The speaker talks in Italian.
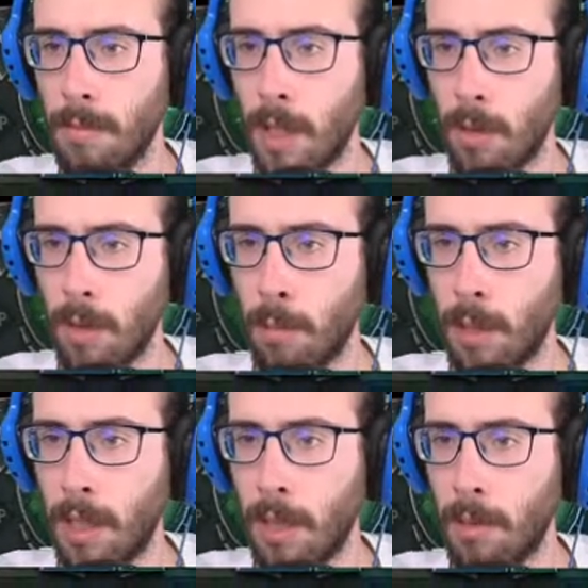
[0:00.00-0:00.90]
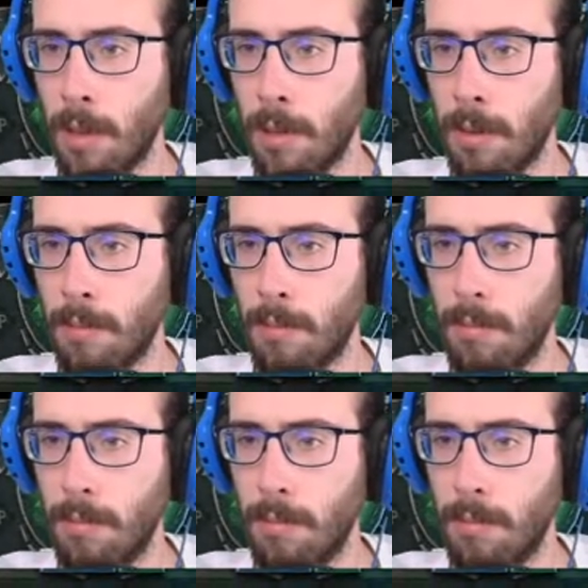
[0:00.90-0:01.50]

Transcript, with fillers: Allora, questa picchiamola, ma